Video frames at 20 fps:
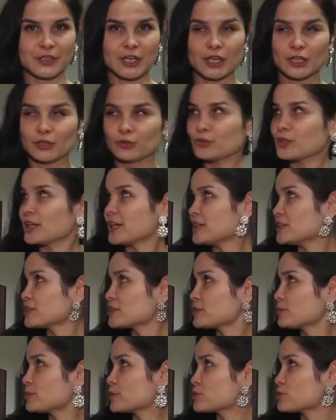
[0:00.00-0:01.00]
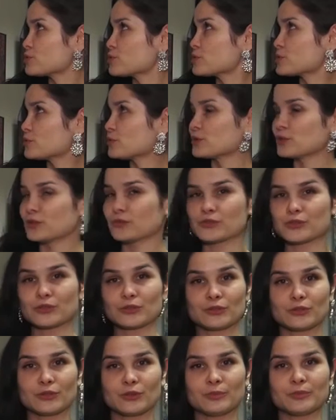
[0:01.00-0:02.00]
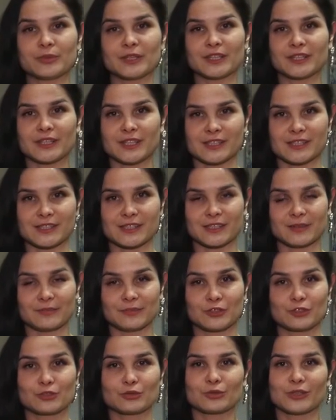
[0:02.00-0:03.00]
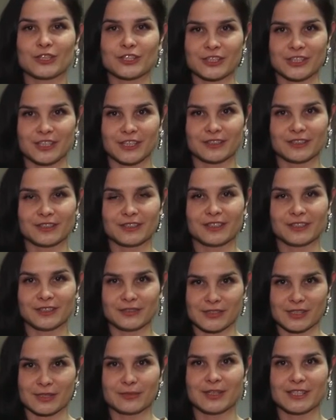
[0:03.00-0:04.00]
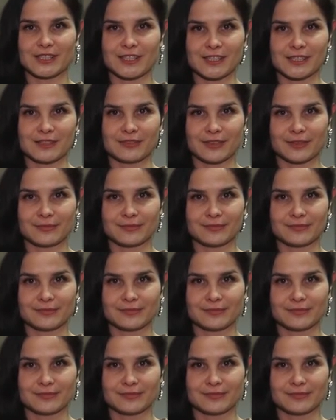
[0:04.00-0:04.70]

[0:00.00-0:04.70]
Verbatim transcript: Ну и, конечно, присутствует все то прекрасное, что рождает это взаимодействие.